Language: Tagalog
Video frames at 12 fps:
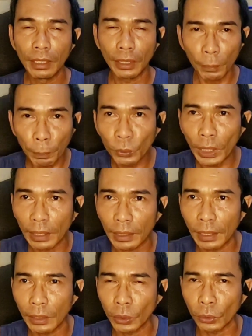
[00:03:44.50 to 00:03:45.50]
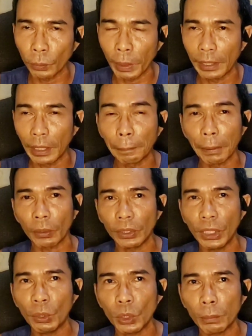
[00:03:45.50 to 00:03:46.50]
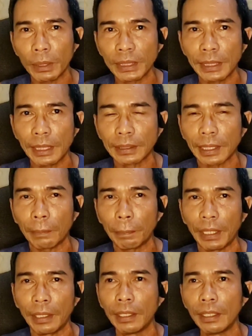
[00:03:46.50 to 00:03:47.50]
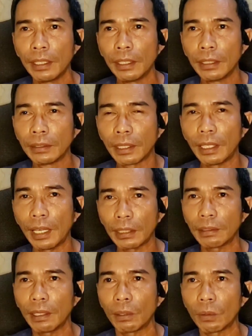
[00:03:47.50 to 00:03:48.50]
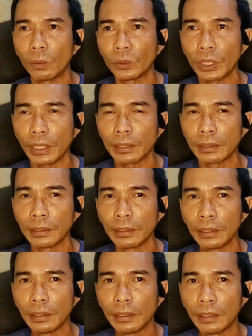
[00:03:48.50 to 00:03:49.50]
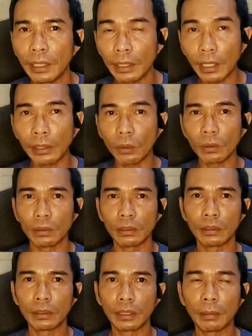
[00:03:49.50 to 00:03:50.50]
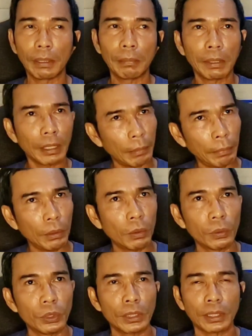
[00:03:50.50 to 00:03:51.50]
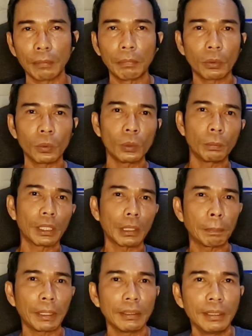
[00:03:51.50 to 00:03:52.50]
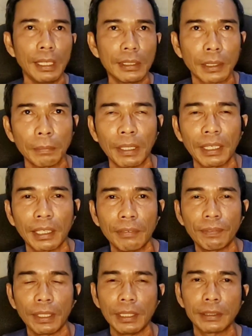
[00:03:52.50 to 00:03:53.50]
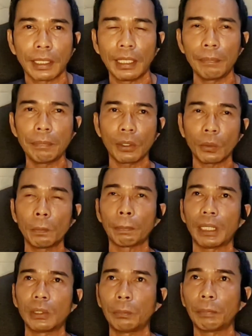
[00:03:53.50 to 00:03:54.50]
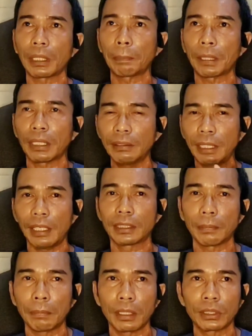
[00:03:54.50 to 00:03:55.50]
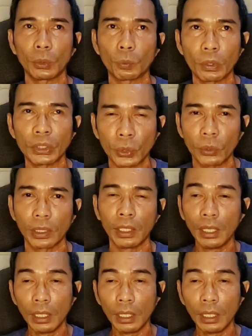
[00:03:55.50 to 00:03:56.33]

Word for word: eh, yun po talaga ang katotohanan. Pero hindi ko naman sinasabi na lahat ng coaches, eh ganon. Diba? Maraming coaches ang marunong makipag-deal sa mga referees. Alam niya kung paano makipag-deal sa mga sitwasyon